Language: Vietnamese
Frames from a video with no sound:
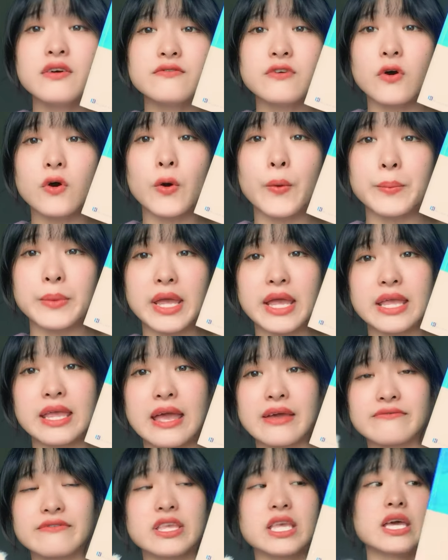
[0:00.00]
vô cùng nhẹ
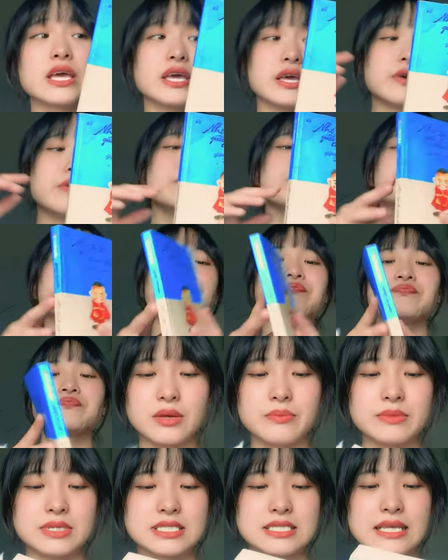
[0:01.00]
nhàng và dễ hiểu
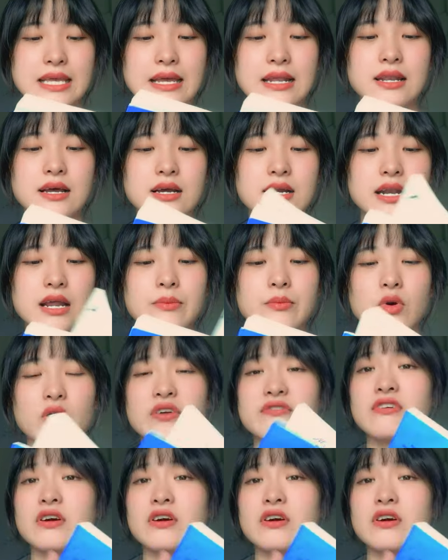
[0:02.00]
thì mình sẽ lật ra một cái